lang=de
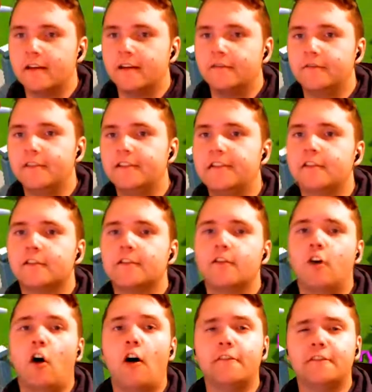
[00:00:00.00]
Wir sehen uns
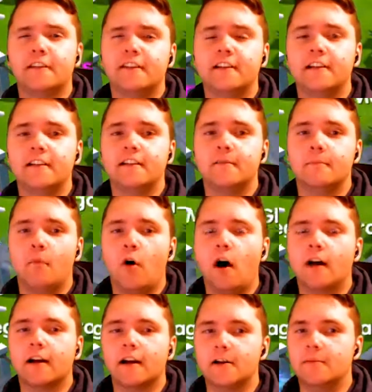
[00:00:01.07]
hoffentlich
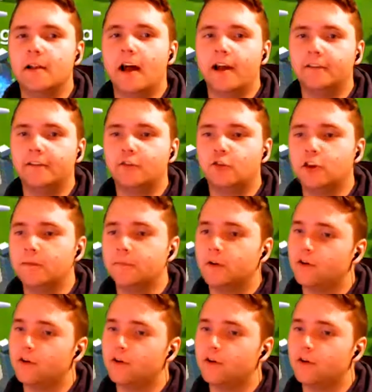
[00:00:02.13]
morgen im Livestream